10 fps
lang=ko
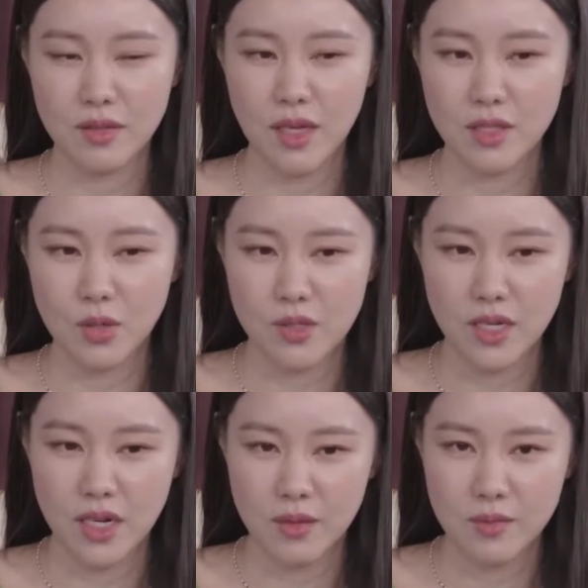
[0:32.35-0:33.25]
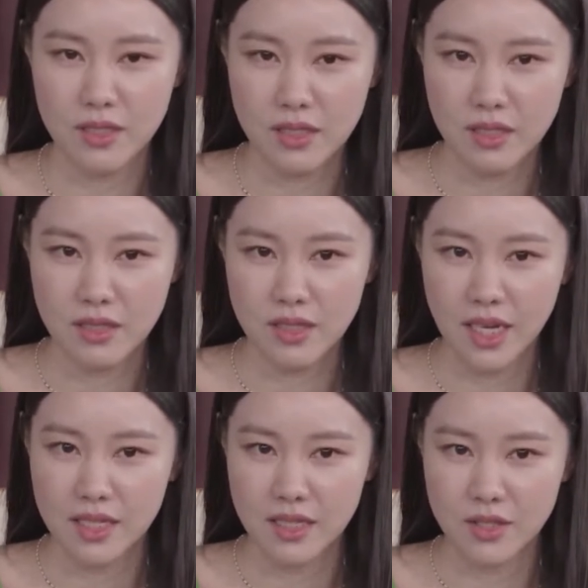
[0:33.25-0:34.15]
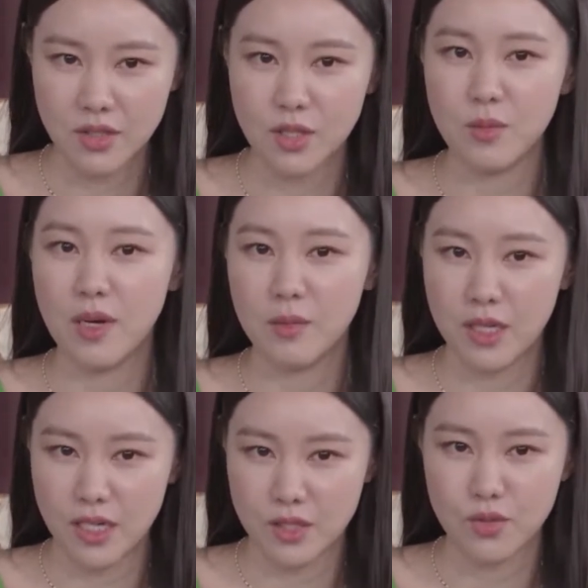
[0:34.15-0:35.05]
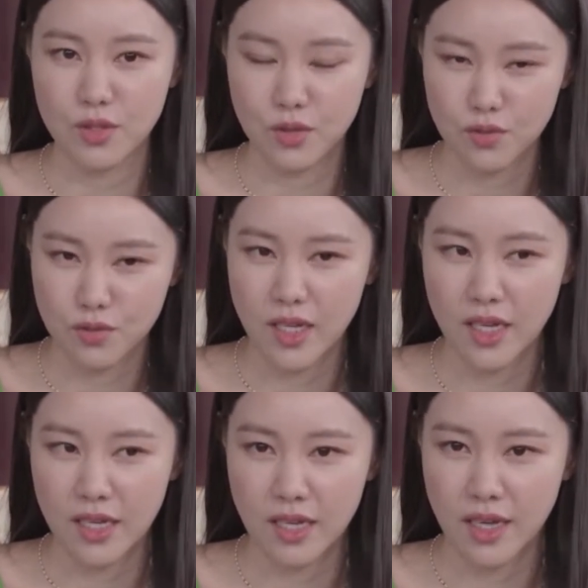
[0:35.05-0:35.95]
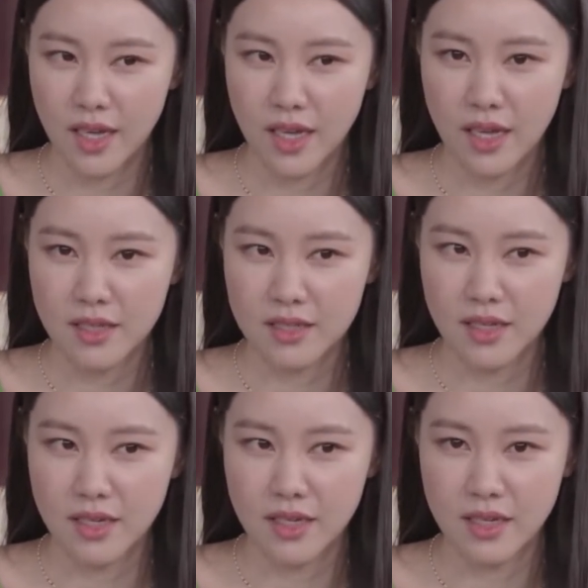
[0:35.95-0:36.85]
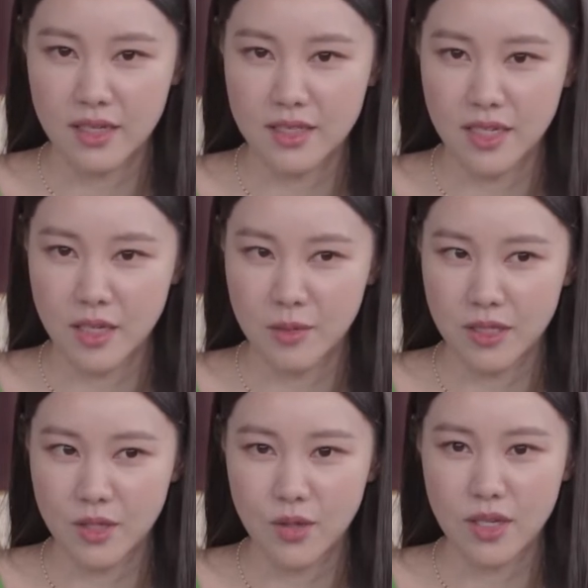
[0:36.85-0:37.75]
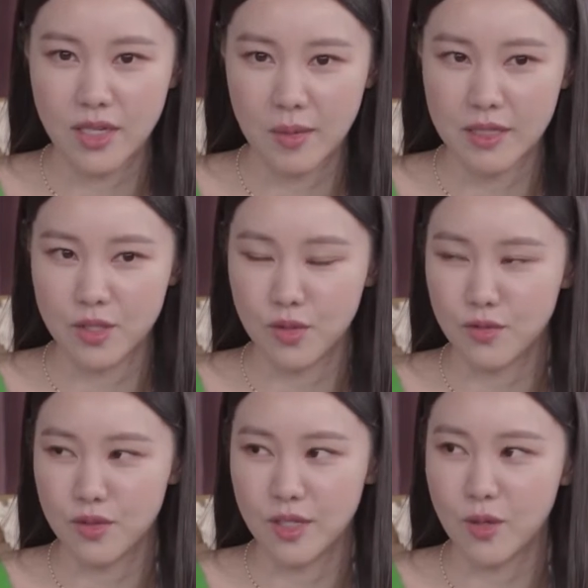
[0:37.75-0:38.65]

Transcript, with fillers: 내 전 사람이 나에 대해서 이런 마음을 가지고 있었구나, 내가 이 사람에게 이렇게 남아있었구나,